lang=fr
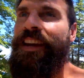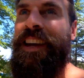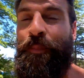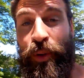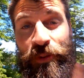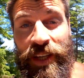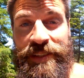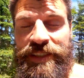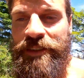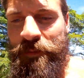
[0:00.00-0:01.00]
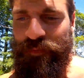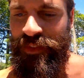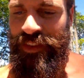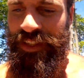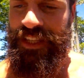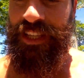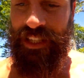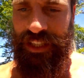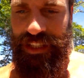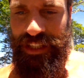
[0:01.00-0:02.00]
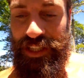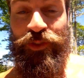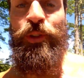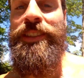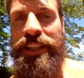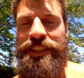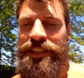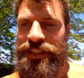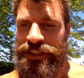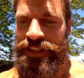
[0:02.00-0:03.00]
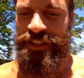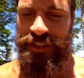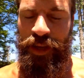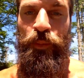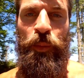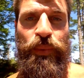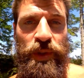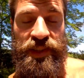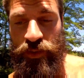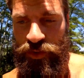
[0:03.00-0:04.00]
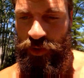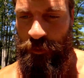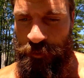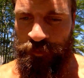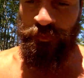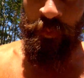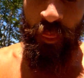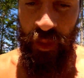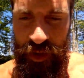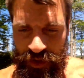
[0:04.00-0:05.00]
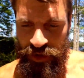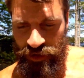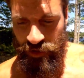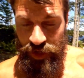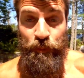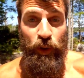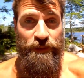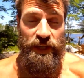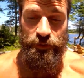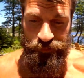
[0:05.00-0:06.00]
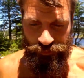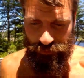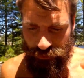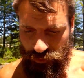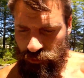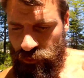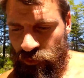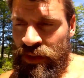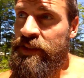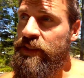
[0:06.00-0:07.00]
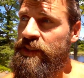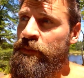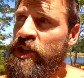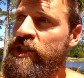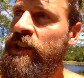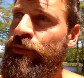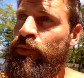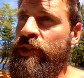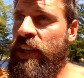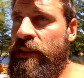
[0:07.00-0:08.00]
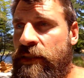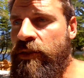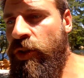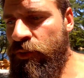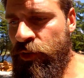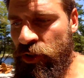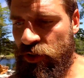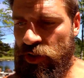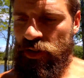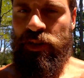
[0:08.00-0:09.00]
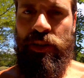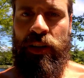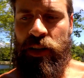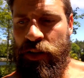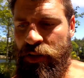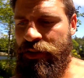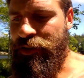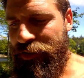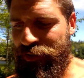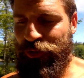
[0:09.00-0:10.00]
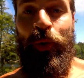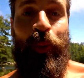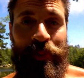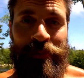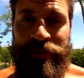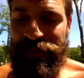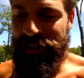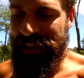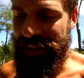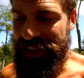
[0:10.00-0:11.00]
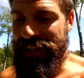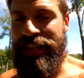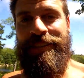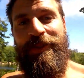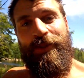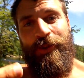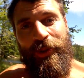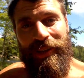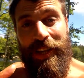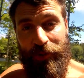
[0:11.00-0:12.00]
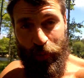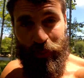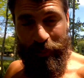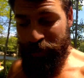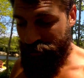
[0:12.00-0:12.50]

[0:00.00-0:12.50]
Et pour faire ça, il y a, deux techniques extrêmement puissantes. Euh, la première, c'est d'imaginer vous êtes dans votre euh, tombe et sur la tombe,